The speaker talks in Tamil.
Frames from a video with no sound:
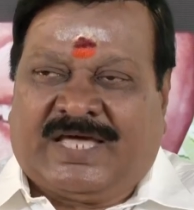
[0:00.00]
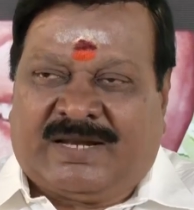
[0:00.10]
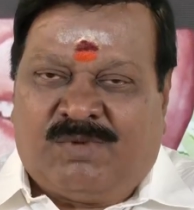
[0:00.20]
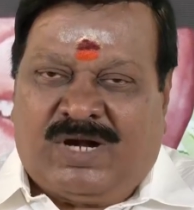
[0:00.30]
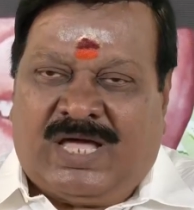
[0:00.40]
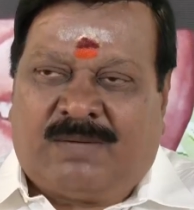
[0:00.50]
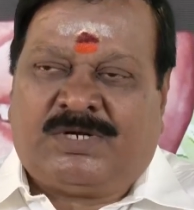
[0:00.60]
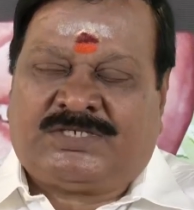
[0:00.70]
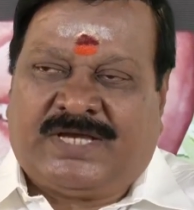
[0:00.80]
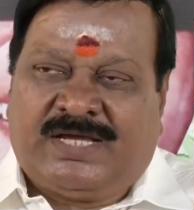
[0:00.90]

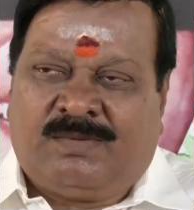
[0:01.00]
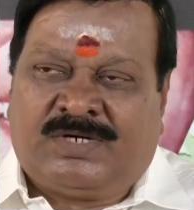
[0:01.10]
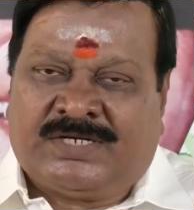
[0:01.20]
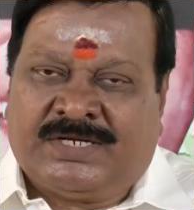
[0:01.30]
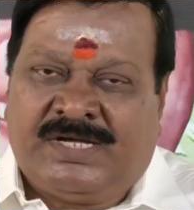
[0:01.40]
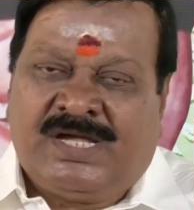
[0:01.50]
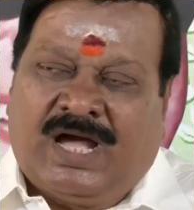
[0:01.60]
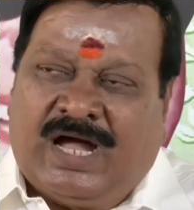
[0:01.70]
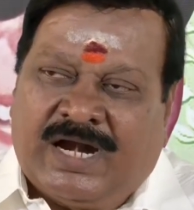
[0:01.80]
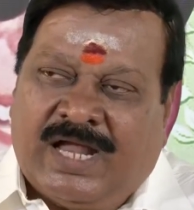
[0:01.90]
தரமில்லாமல் செயல்பட்டு
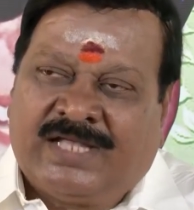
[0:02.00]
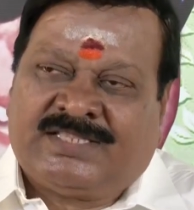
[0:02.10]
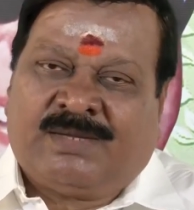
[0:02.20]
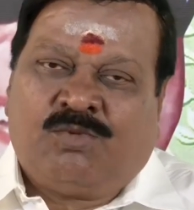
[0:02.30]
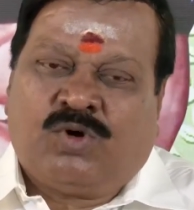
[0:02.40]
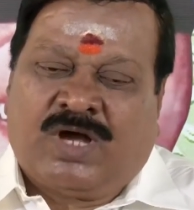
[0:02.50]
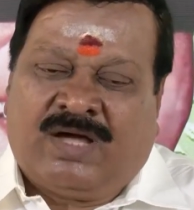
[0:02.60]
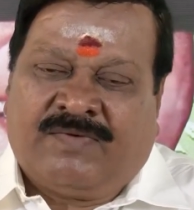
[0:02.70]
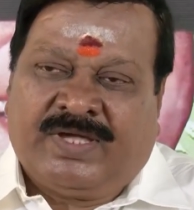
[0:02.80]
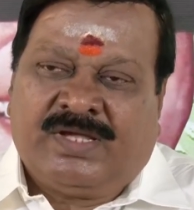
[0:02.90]

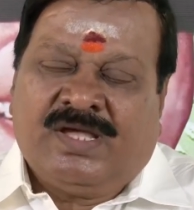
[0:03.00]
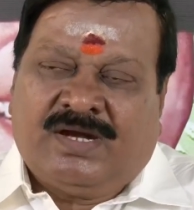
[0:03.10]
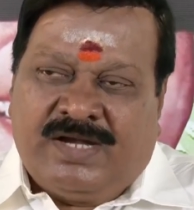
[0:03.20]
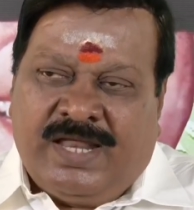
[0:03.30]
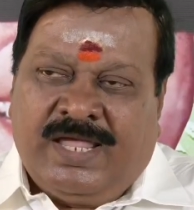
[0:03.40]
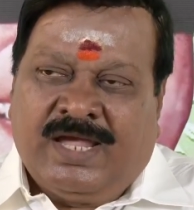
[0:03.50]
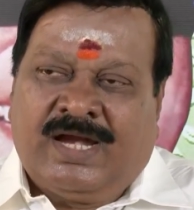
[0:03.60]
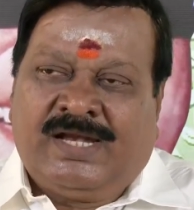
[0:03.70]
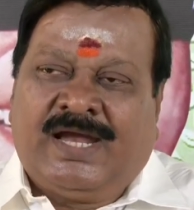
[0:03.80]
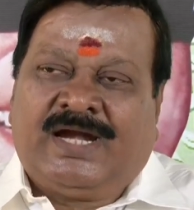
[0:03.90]
அதிமுகவை
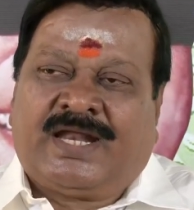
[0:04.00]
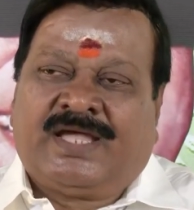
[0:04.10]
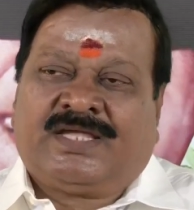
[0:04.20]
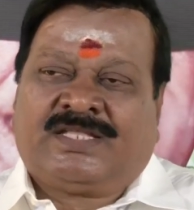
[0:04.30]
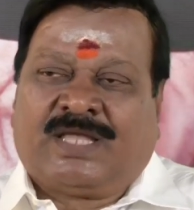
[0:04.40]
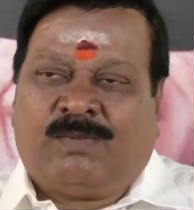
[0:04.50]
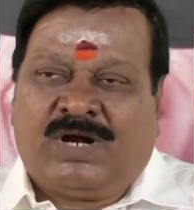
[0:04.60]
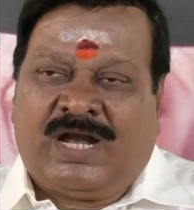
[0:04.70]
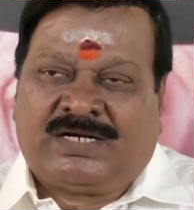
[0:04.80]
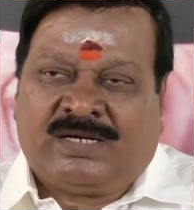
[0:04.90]
நீங்கள் என்றைக்கு
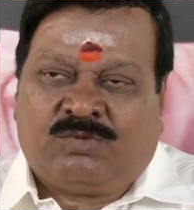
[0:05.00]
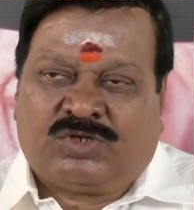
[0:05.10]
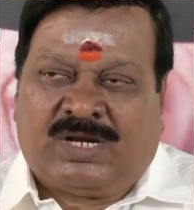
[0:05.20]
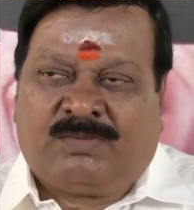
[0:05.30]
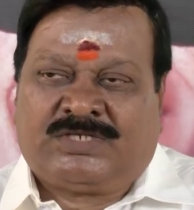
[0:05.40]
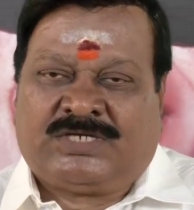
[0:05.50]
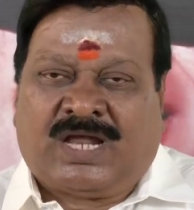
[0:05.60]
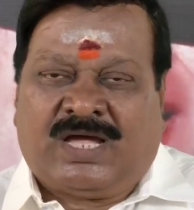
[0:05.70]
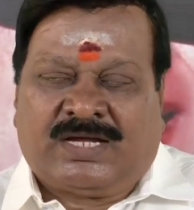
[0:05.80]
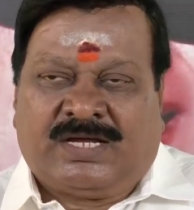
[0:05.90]
தமிழ்நாட்டின்
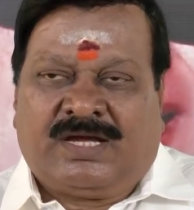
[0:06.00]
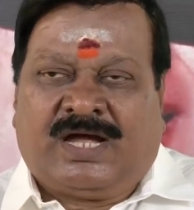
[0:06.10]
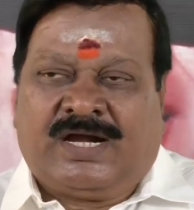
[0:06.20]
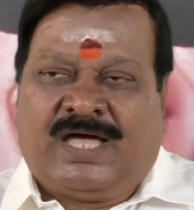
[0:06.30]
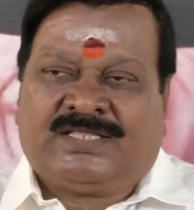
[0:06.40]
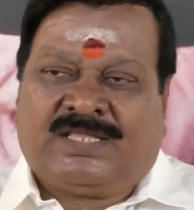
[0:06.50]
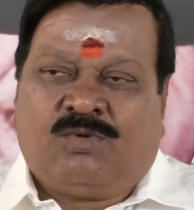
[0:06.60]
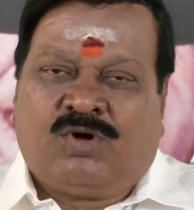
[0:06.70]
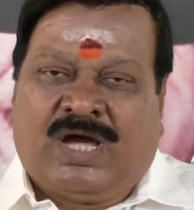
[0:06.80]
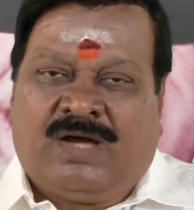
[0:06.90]
முதலமைச்சராக
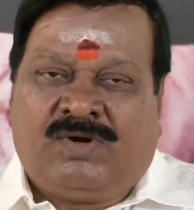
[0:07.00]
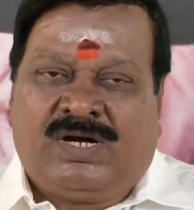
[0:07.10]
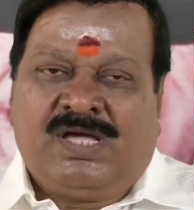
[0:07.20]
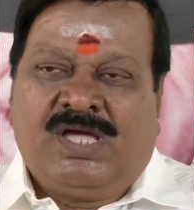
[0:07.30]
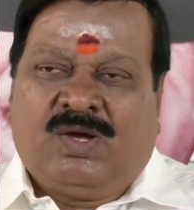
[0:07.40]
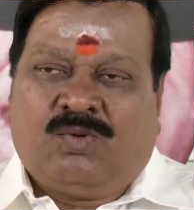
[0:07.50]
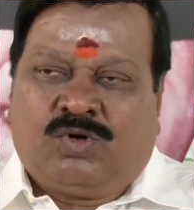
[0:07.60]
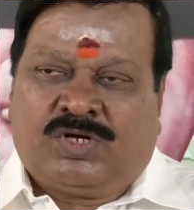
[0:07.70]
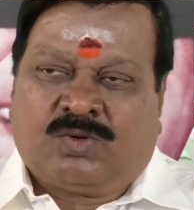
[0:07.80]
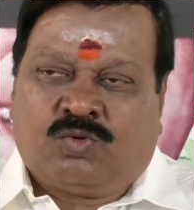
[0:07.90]
அதிமுகவில்
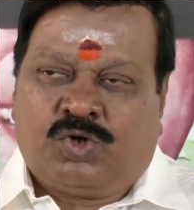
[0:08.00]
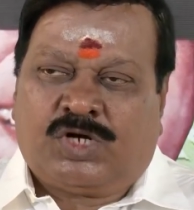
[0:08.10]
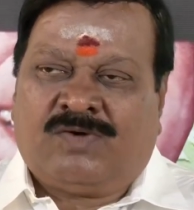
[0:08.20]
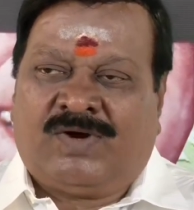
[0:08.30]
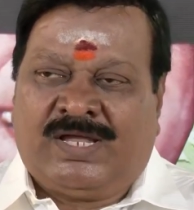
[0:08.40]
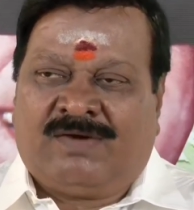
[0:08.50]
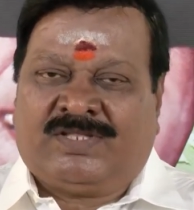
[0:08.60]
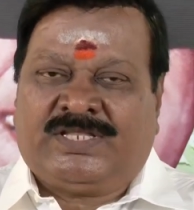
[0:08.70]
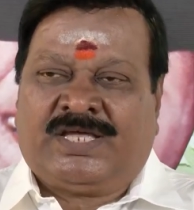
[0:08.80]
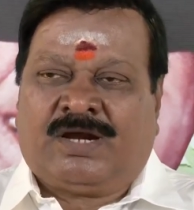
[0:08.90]
ஒரு குறுக்கு வழியில்
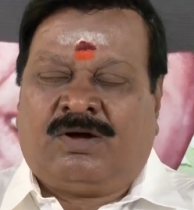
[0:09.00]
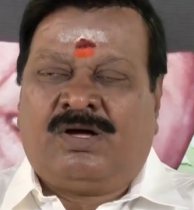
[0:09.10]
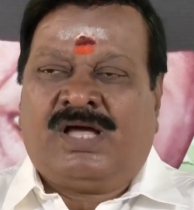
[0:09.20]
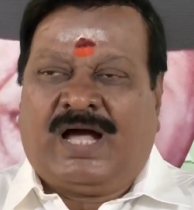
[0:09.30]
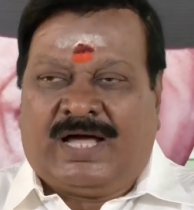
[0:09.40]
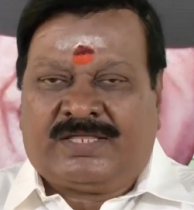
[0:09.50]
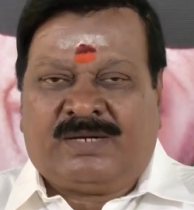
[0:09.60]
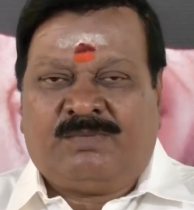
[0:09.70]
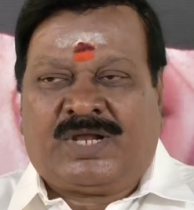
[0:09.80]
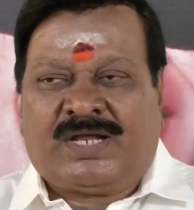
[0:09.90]
வந்தீரோ
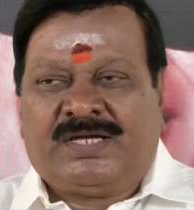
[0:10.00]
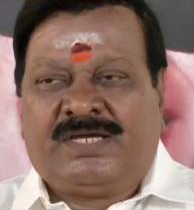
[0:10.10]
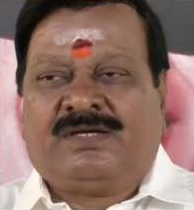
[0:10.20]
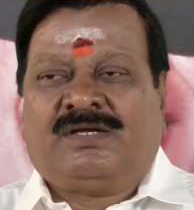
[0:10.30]
அதன் பிறகு